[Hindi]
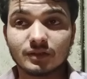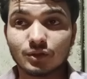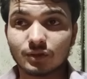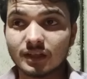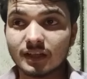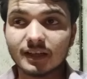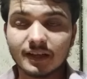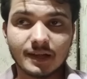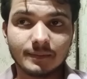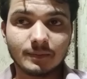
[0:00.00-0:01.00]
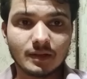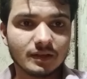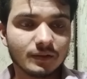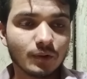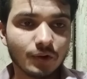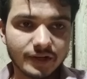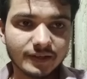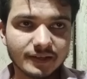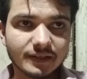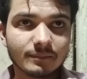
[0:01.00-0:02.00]
छोटा लड़का गया कोल्ड ड्रिंक
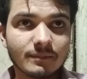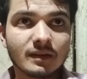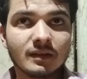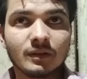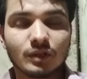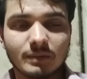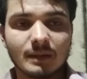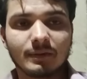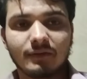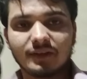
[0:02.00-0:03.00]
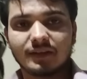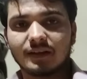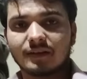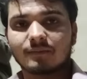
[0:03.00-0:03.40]
लेने हम यहाँ पर वेट करें